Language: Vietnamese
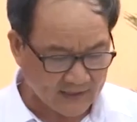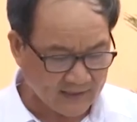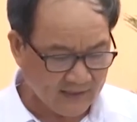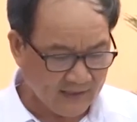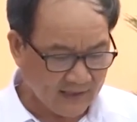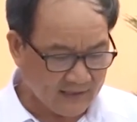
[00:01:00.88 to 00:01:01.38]
hình an
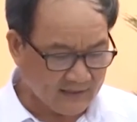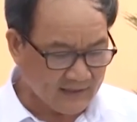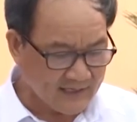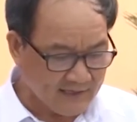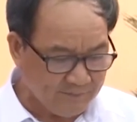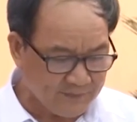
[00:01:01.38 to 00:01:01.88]
ninh chính
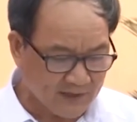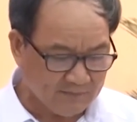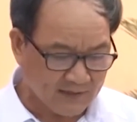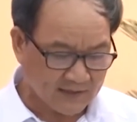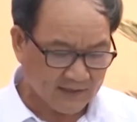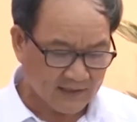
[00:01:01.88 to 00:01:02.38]
trị, trật tự an
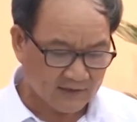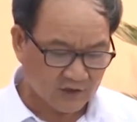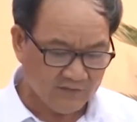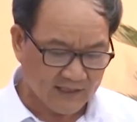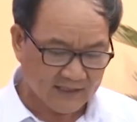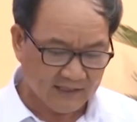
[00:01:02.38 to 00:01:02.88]
toàn xã
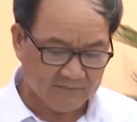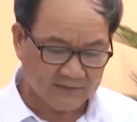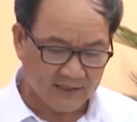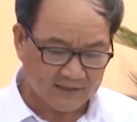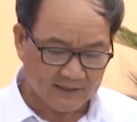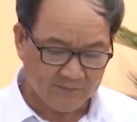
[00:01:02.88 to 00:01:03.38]
hội trước
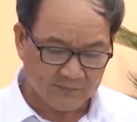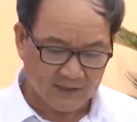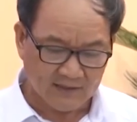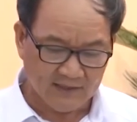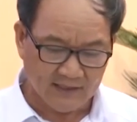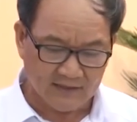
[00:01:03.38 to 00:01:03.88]
trong
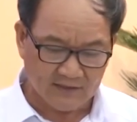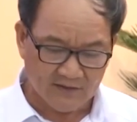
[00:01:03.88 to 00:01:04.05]
ngày